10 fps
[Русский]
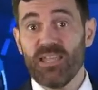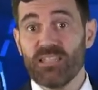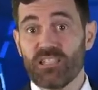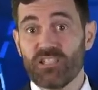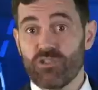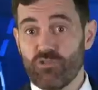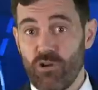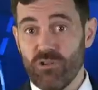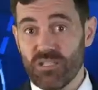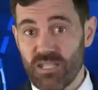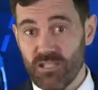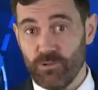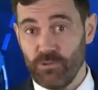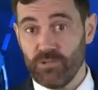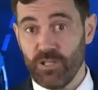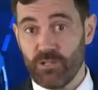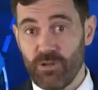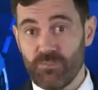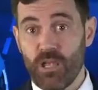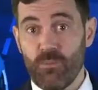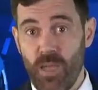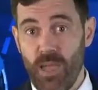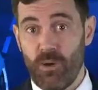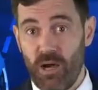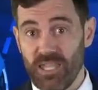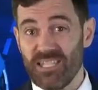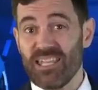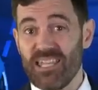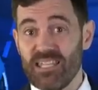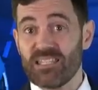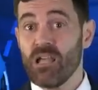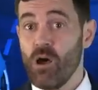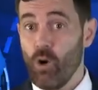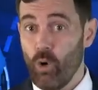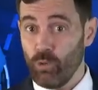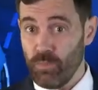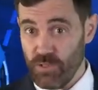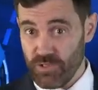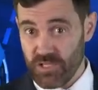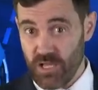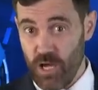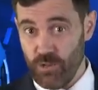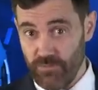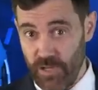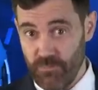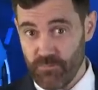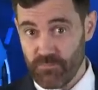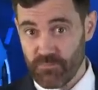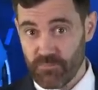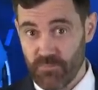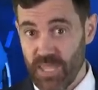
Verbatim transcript: является очень сильным сигналом того, что медвежий крипторынок почти завершен.